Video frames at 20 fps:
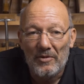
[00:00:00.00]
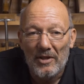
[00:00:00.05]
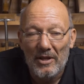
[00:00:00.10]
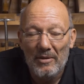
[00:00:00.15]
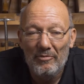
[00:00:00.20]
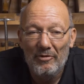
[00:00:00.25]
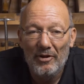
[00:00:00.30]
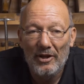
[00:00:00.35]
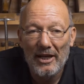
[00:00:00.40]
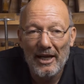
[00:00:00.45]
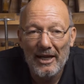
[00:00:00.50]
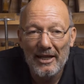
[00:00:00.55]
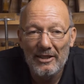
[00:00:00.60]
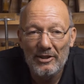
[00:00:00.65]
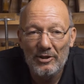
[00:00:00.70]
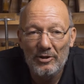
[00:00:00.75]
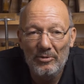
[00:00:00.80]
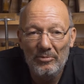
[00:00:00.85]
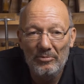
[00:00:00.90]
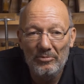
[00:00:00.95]
im Vergleich
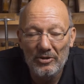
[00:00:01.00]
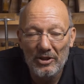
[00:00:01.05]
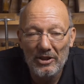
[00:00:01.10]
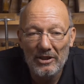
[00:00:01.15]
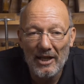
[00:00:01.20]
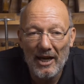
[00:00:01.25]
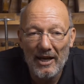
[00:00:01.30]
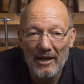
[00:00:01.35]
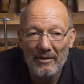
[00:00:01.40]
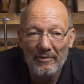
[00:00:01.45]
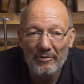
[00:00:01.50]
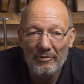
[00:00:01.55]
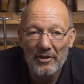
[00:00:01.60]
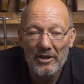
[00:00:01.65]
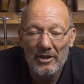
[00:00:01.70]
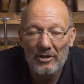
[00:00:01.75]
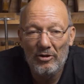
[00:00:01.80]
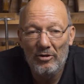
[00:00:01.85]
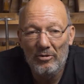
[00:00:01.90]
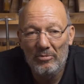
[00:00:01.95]
zum Titan
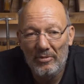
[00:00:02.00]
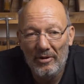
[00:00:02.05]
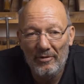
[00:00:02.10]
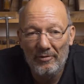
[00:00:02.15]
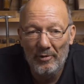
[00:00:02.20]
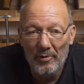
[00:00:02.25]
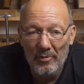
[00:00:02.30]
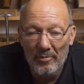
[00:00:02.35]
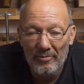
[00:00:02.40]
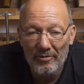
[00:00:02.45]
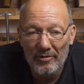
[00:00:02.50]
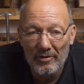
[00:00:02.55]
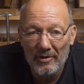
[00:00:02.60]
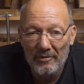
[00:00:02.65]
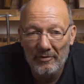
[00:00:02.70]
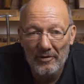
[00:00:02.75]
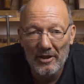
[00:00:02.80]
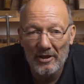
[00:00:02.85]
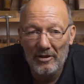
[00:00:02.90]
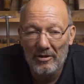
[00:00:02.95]
4,5 oder
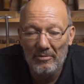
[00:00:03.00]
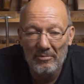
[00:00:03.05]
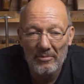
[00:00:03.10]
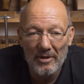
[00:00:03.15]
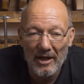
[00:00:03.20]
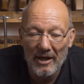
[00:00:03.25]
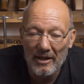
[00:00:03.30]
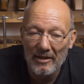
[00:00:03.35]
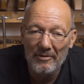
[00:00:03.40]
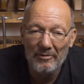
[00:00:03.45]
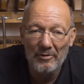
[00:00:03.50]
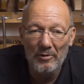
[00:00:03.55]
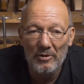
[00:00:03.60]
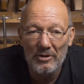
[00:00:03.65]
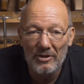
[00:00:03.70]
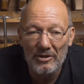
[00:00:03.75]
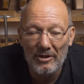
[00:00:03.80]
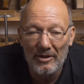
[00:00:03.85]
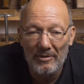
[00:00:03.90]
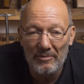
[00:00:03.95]

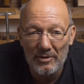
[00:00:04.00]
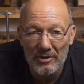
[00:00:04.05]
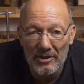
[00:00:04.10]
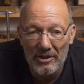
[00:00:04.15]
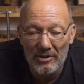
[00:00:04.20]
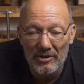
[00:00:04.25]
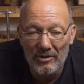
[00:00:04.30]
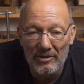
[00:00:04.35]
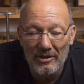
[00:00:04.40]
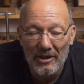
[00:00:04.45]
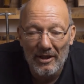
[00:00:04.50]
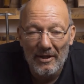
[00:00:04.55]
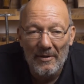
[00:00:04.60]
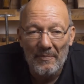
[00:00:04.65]
4,51 oder was das hat.